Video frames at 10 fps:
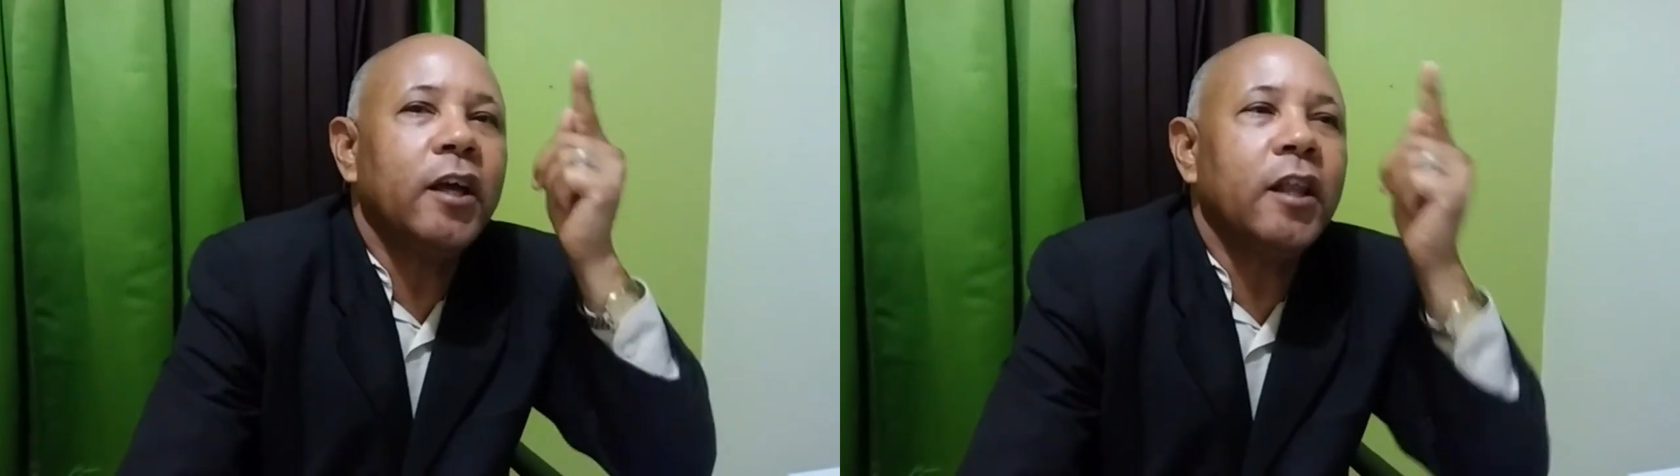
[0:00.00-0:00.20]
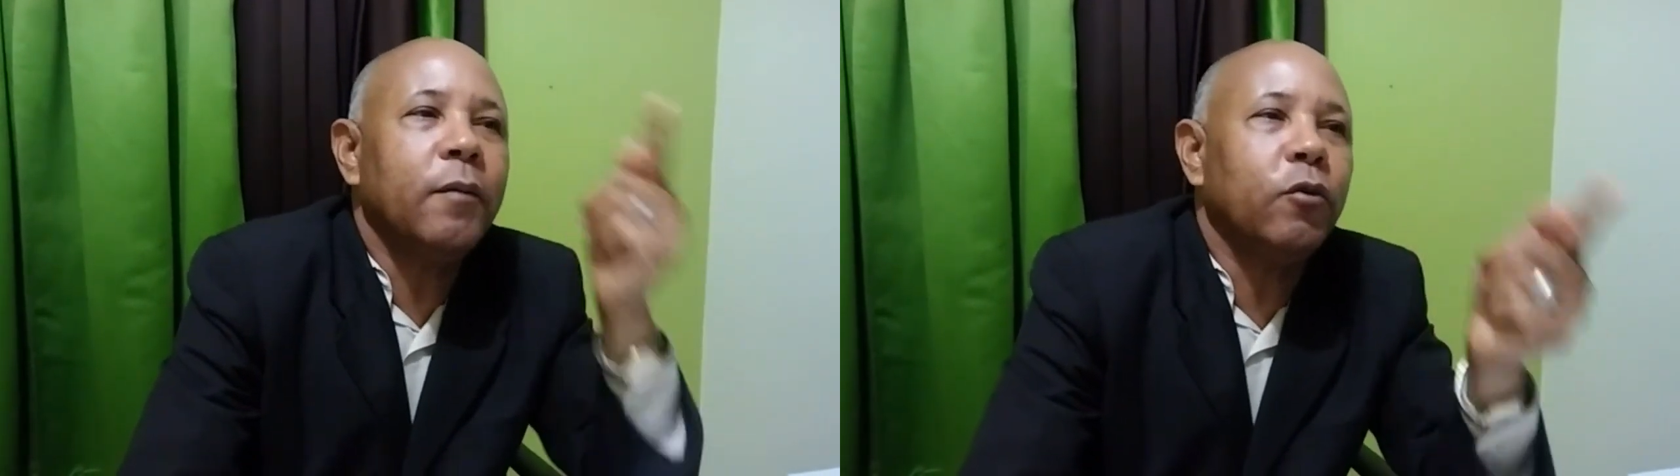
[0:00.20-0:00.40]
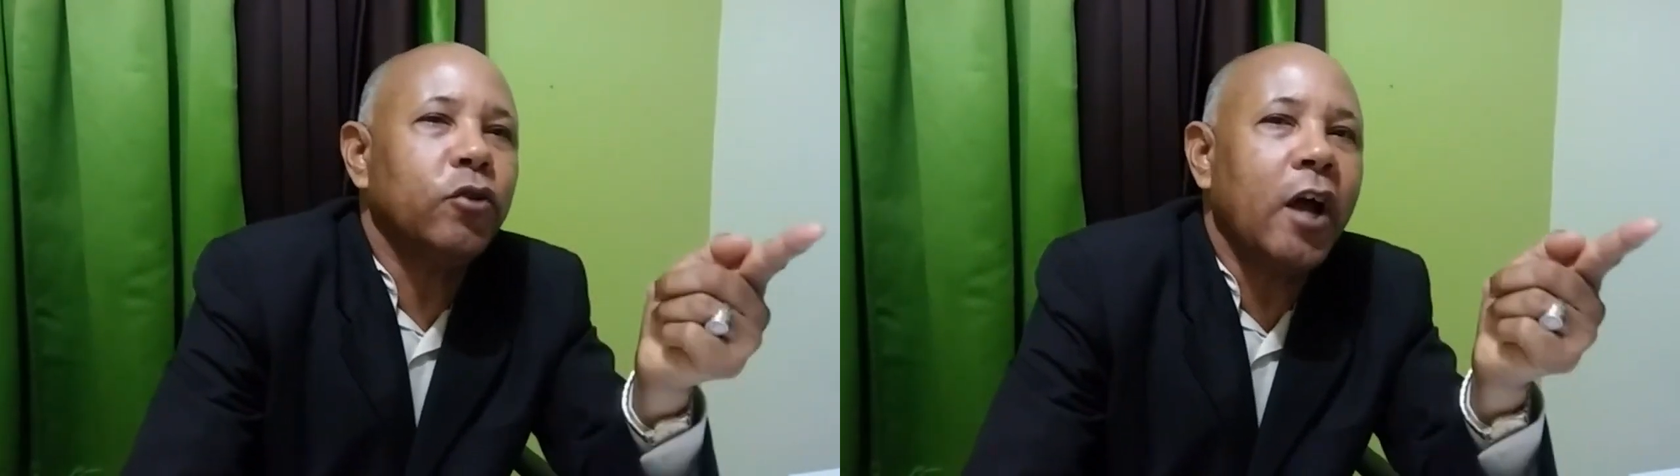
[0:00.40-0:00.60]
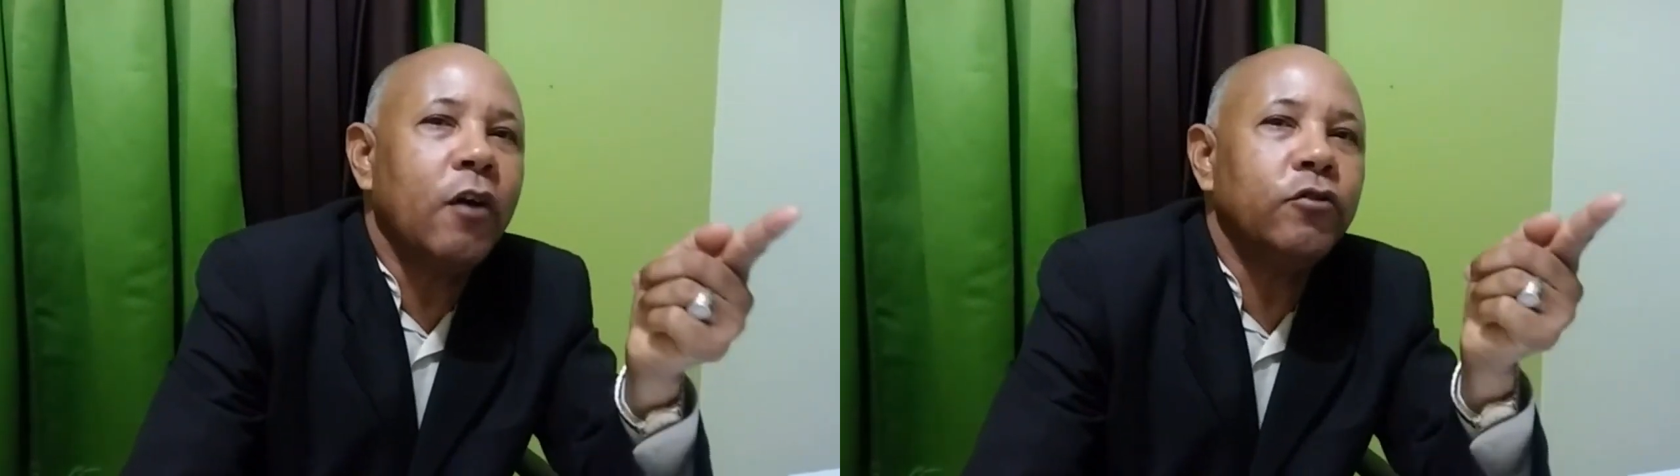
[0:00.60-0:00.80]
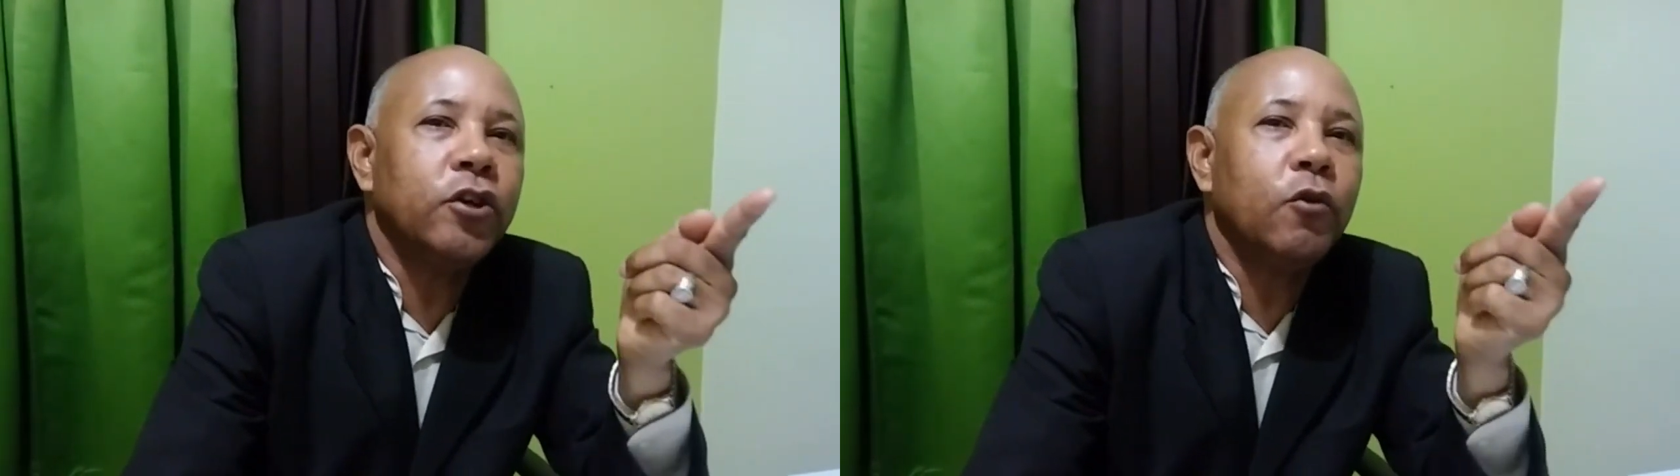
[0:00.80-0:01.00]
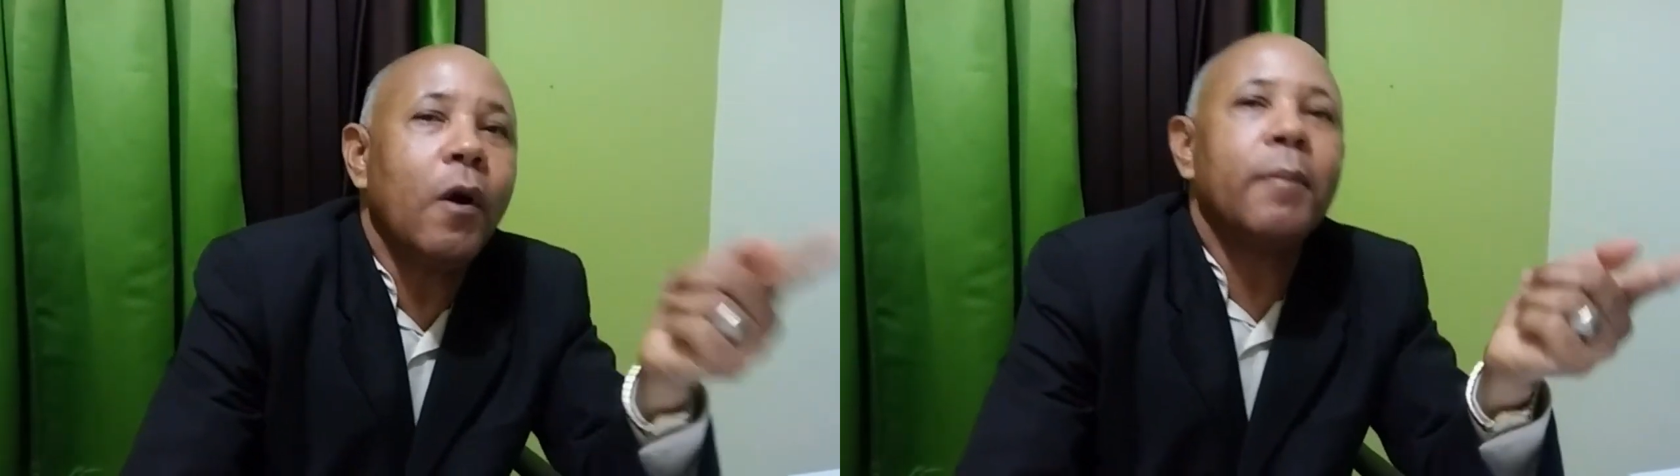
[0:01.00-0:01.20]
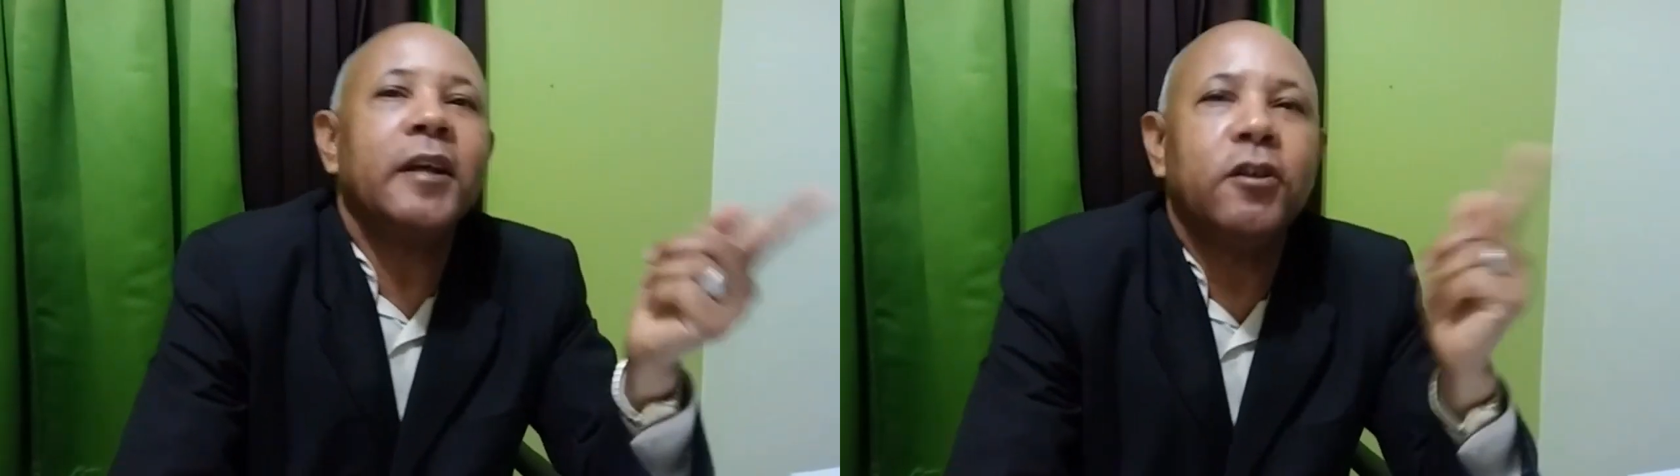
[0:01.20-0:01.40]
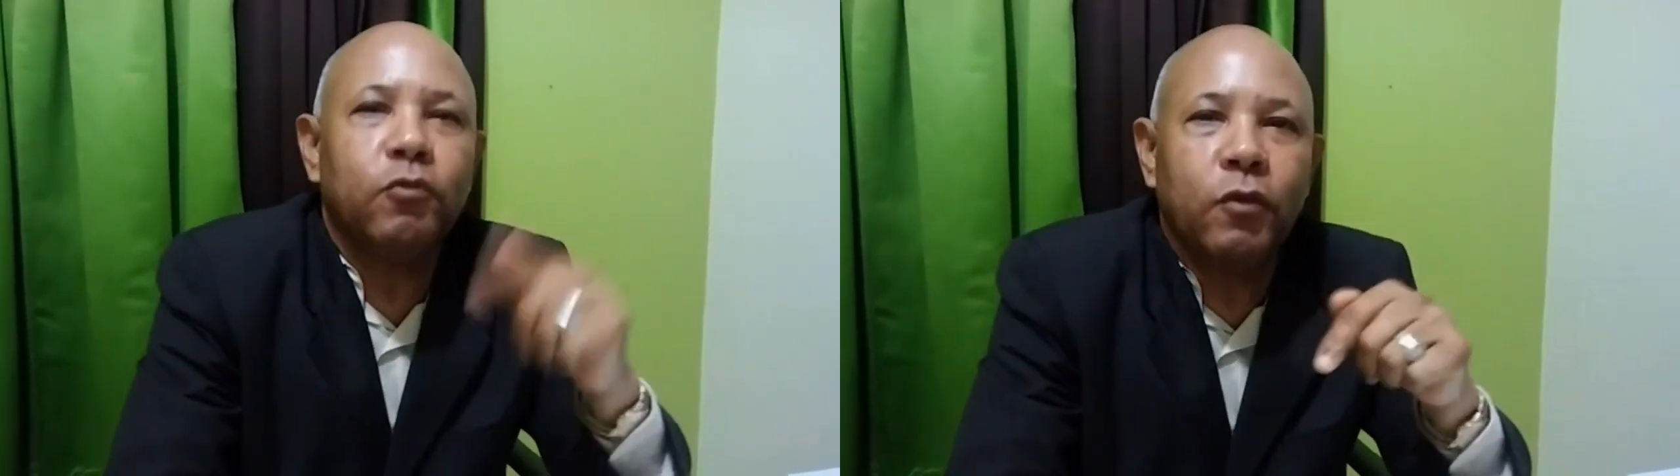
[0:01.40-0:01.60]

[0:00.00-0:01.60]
y de Bonao llegó a Valle